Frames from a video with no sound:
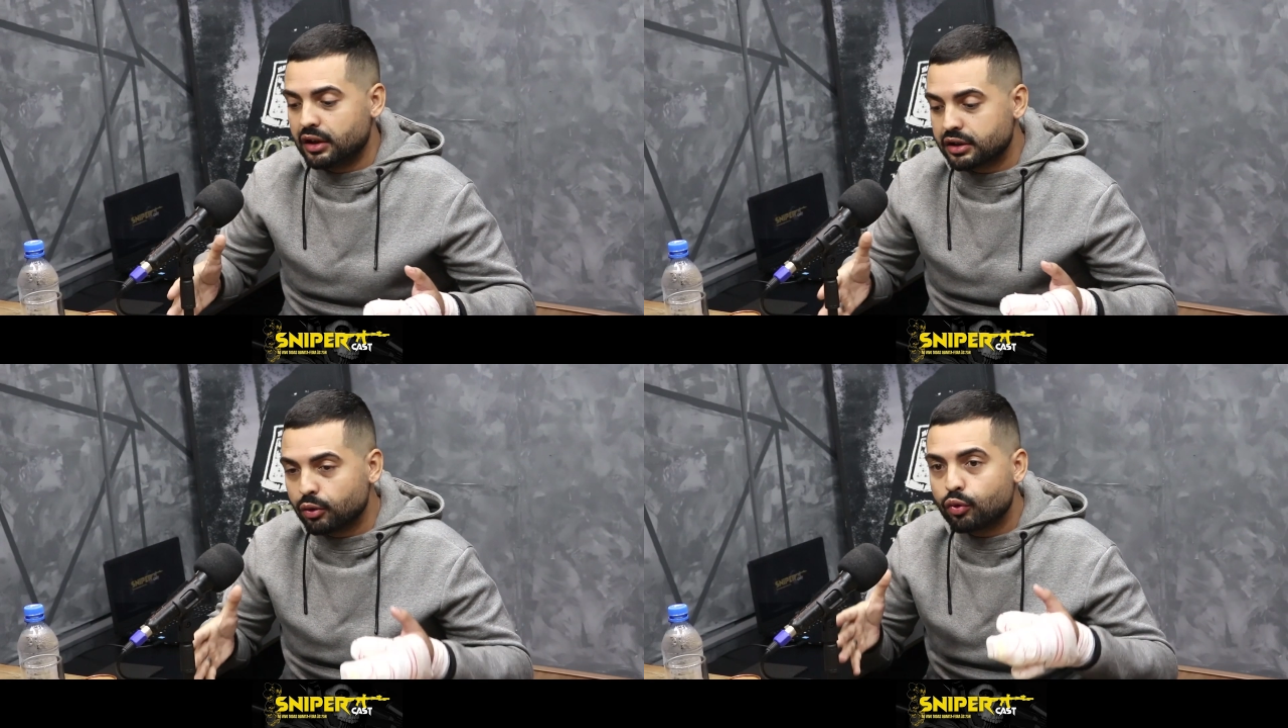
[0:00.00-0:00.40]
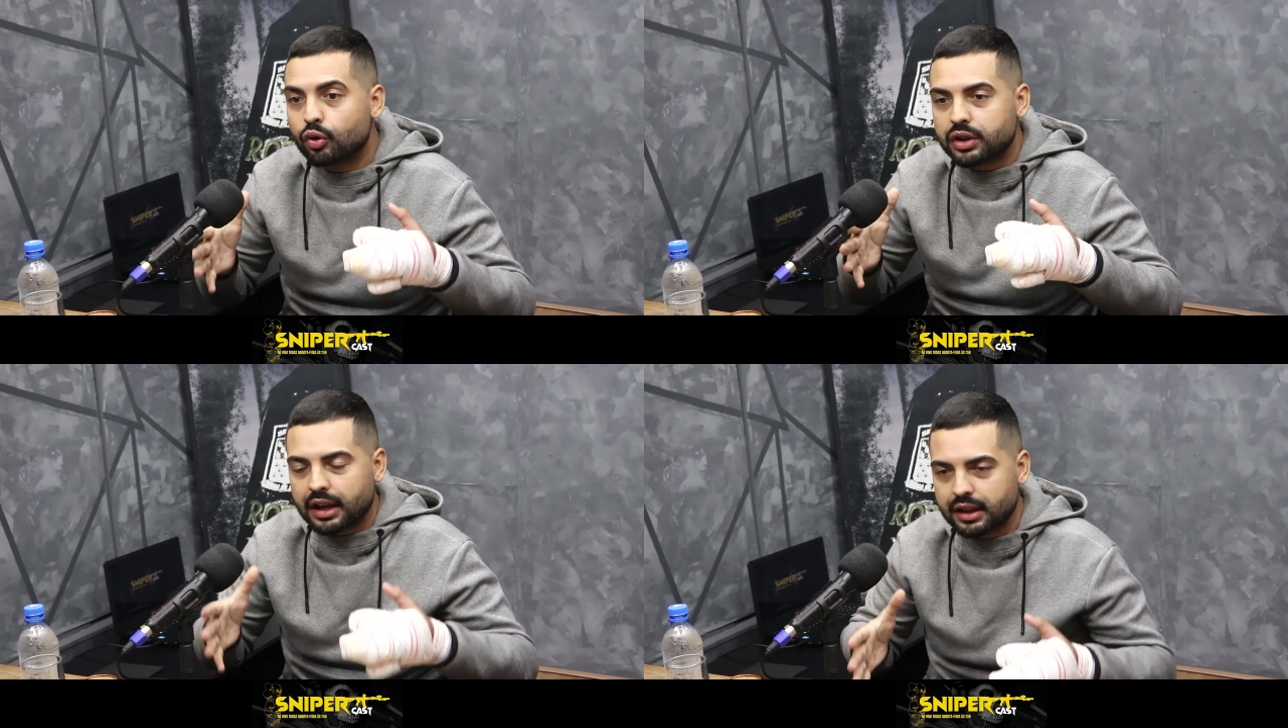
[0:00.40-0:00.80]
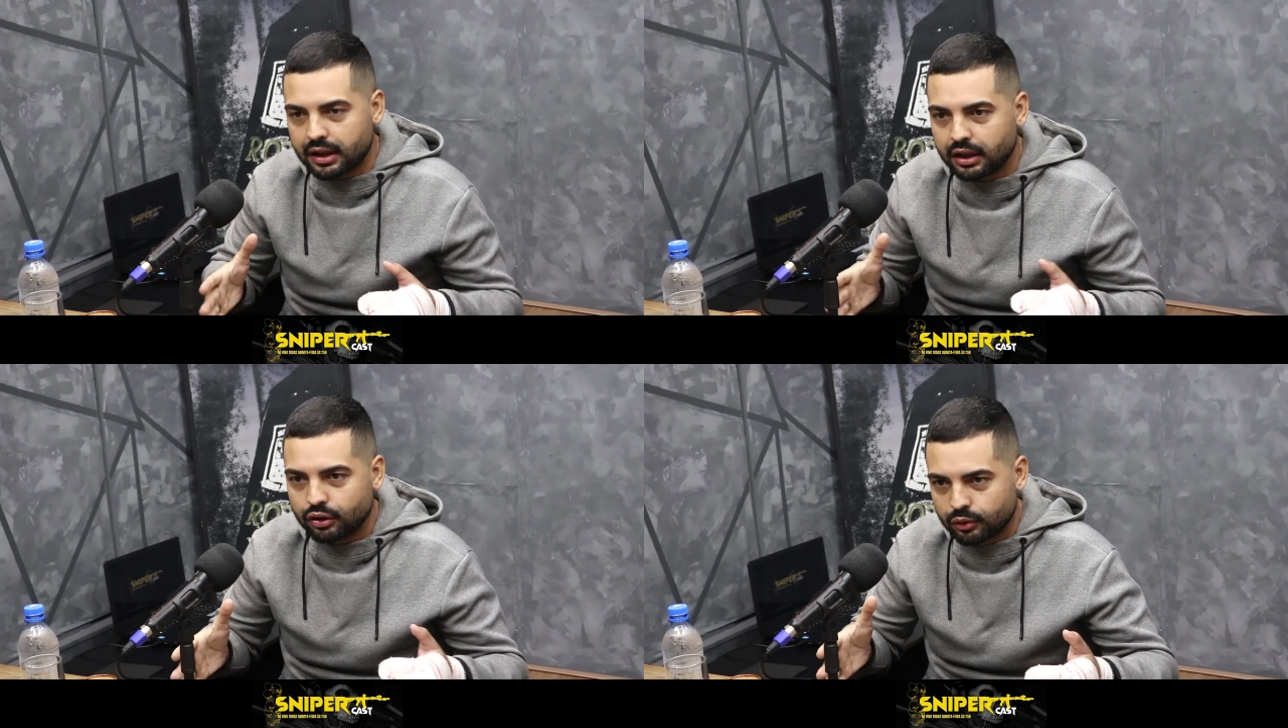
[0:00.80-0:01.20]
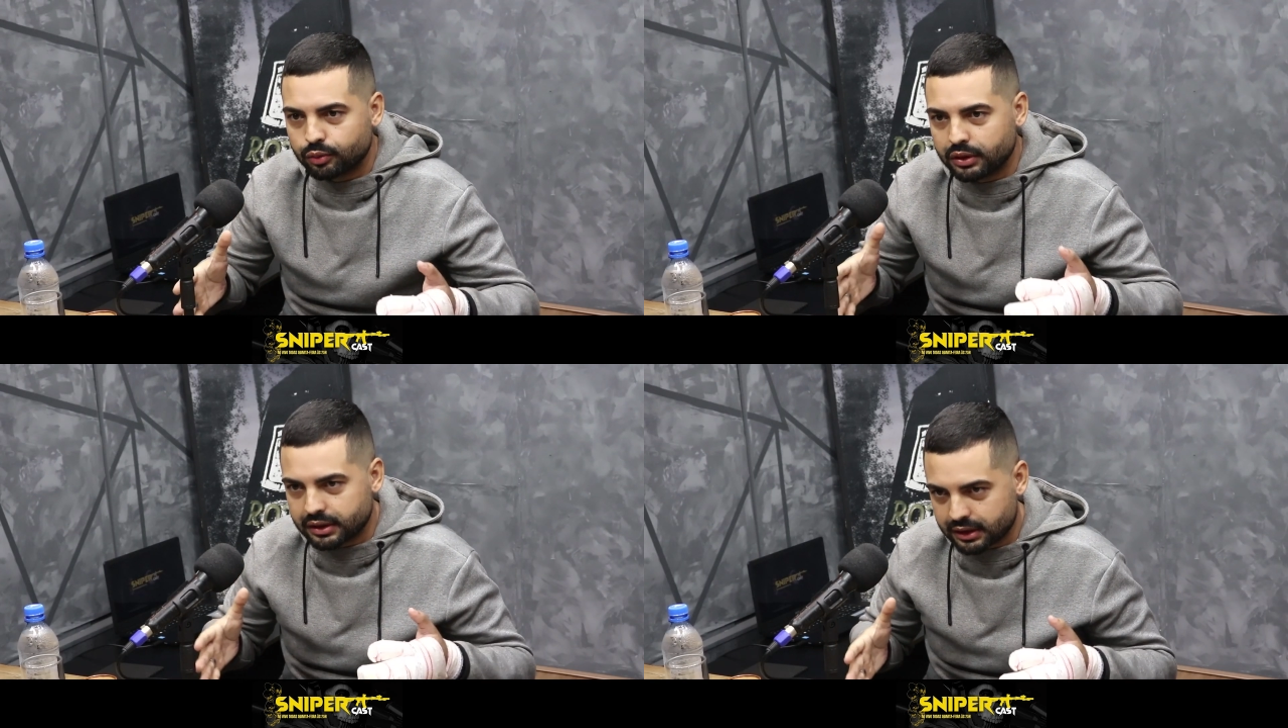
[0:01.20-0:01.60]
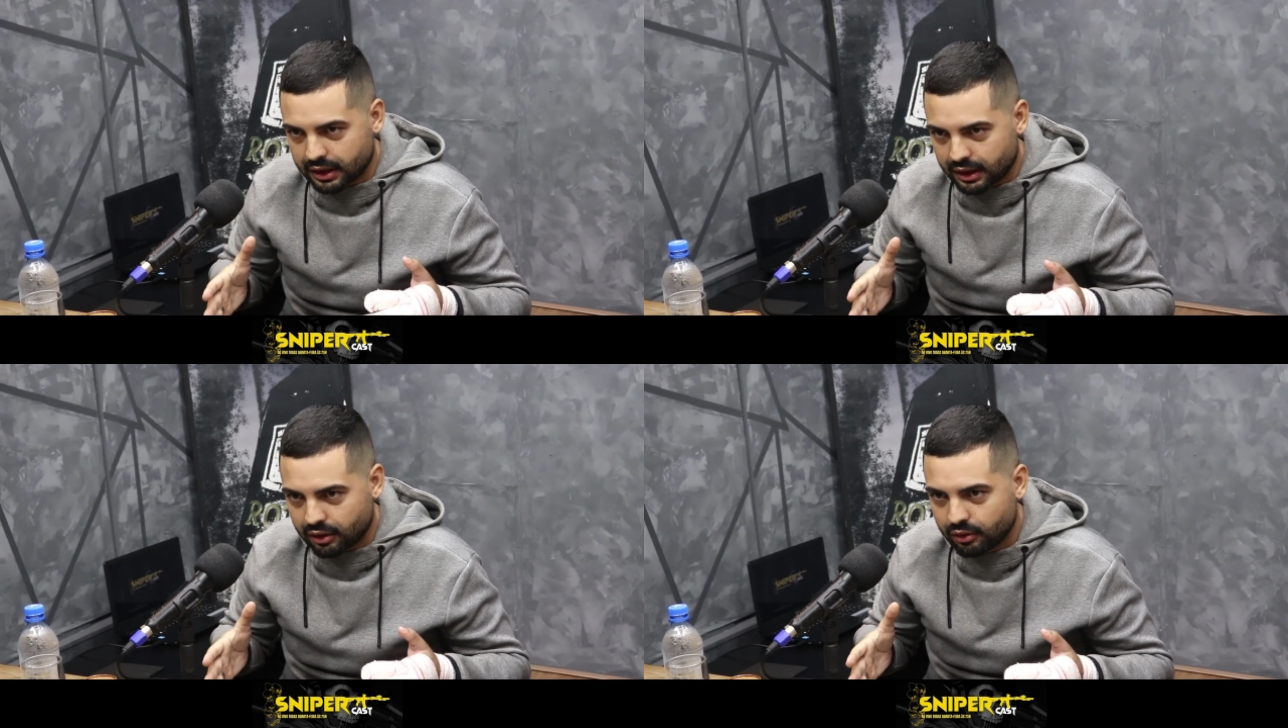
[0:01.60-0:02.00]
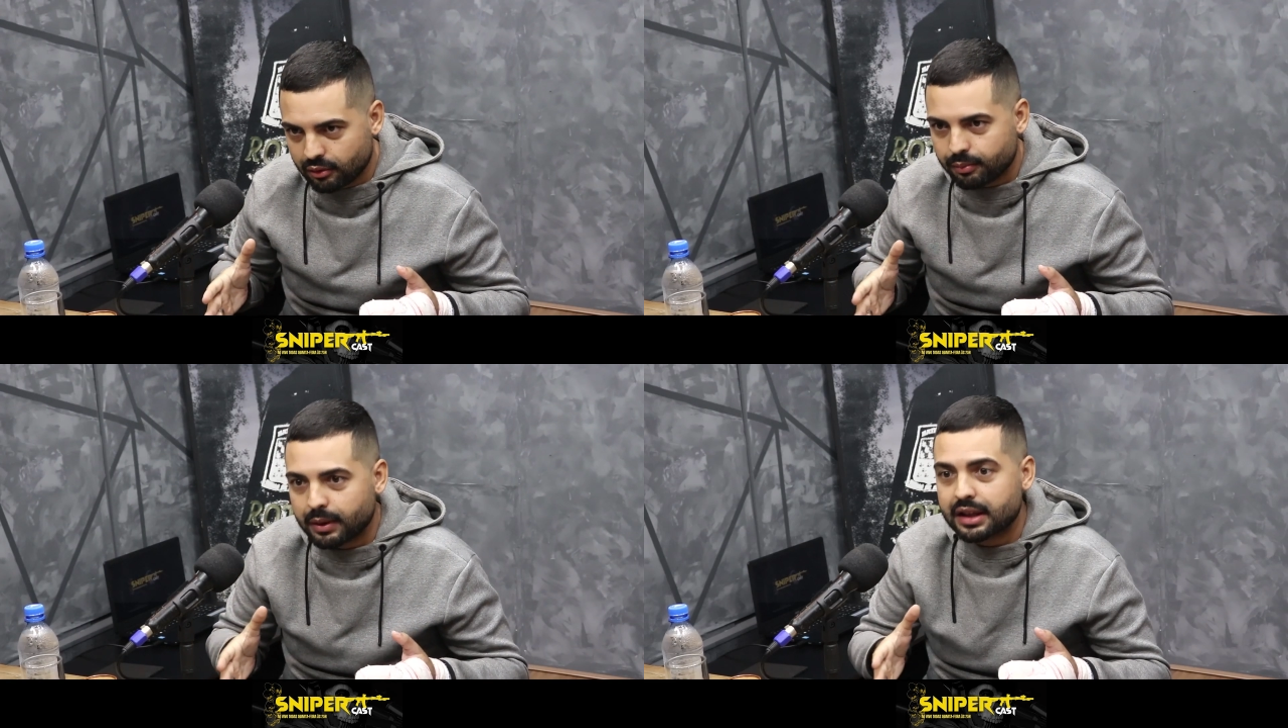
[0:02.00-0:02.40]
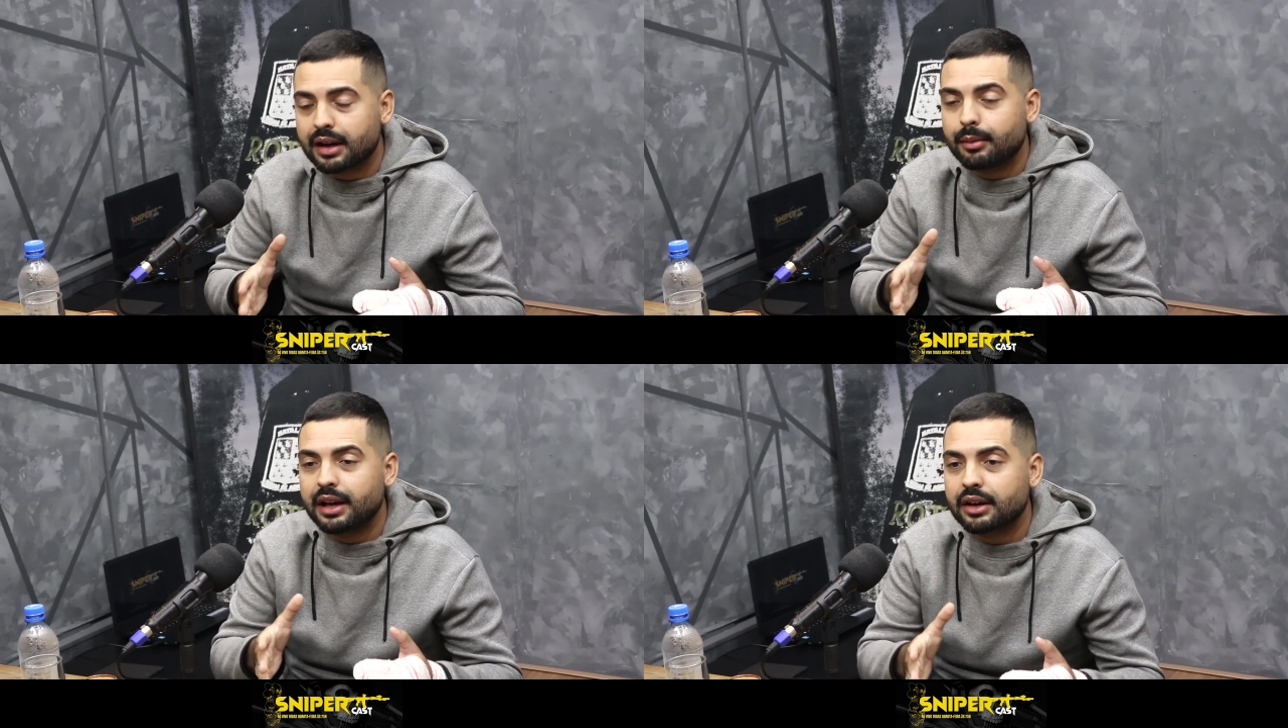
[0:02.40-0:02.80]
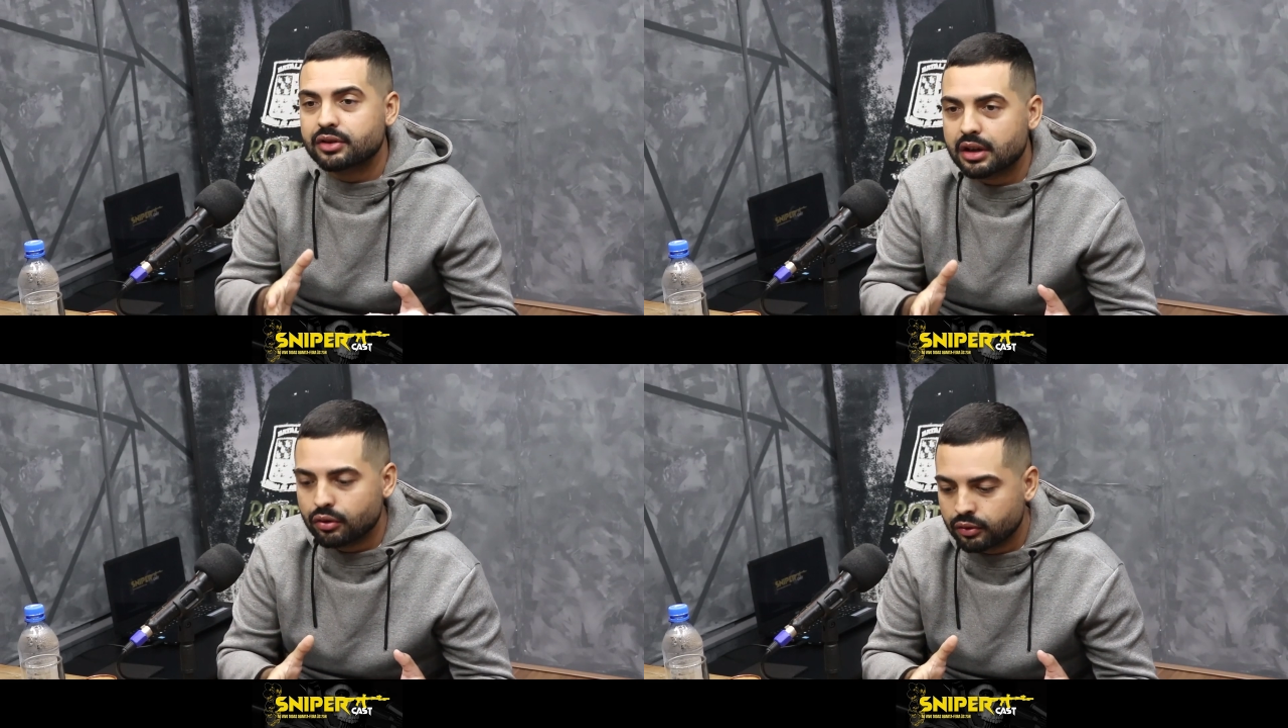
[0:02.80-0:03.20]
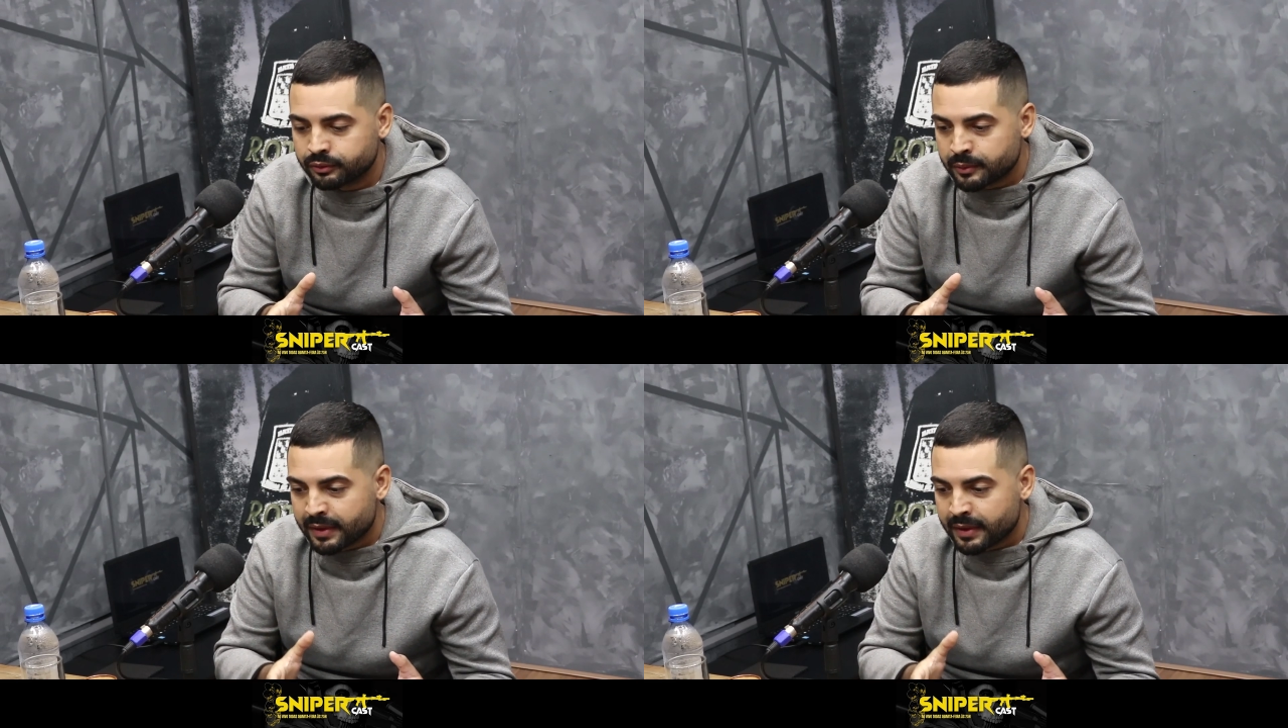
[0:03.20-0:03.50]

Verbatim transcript: estão contratando um policial para trabalhar no 01.